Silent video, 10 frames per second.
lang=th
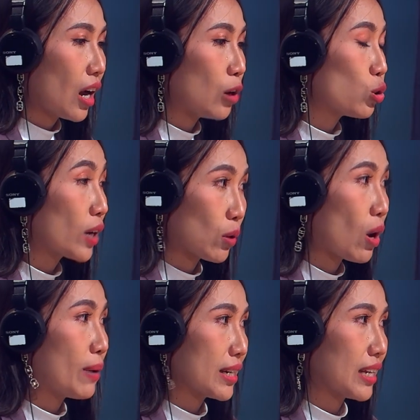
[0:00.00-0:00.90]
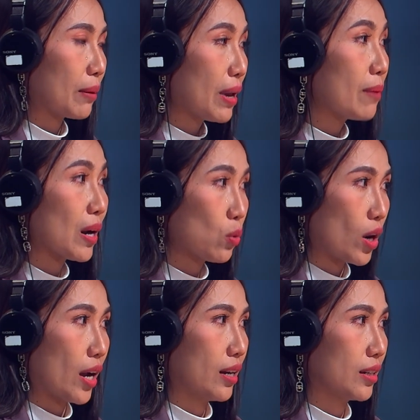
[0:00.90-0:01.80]
เขาต้องการความรักจากแม่มากก
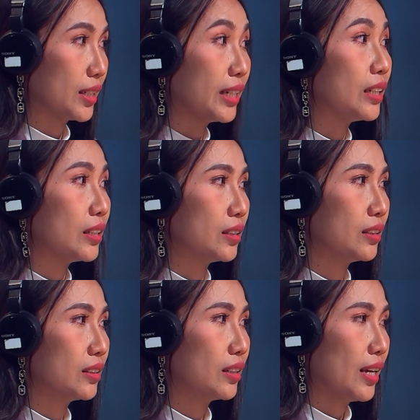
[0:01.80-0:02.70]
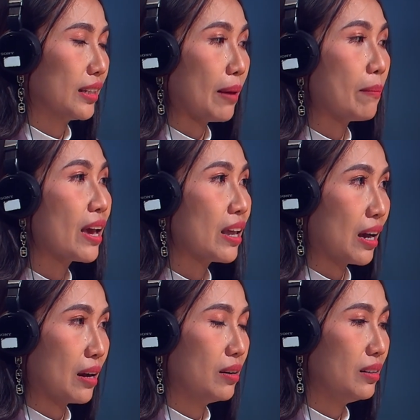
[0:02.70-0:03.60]
ว่าเงินแต่แม่
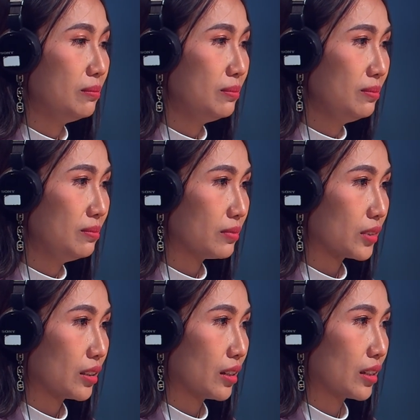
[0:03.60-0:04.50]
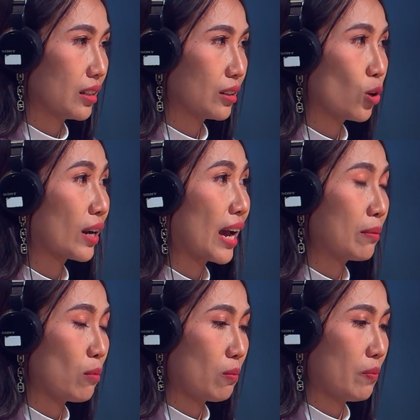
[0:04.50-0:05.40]
น่ะต้องการ
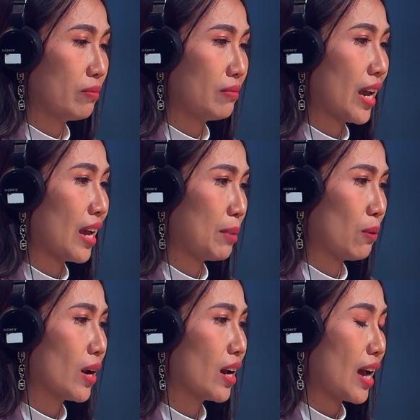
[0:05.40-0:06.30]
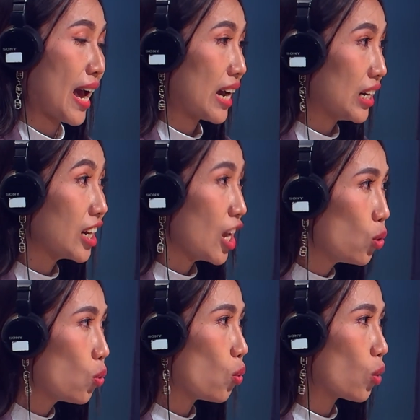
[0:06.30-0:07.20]
แบบว่าหาเงินให้
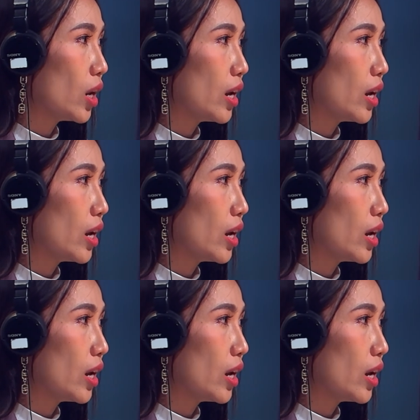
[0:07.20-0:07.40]
ลูก